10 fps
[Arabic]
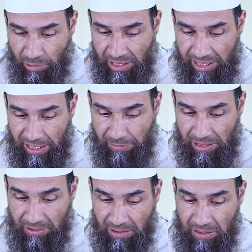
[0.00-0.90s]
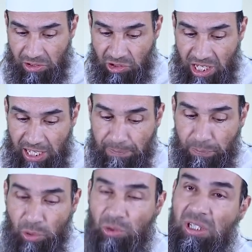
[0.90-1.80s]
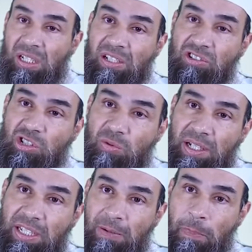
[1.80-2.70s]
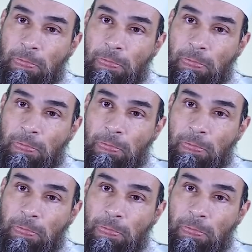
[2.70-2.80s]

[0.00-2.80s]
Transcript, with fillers: والحنابلة استحبوا ترك السواك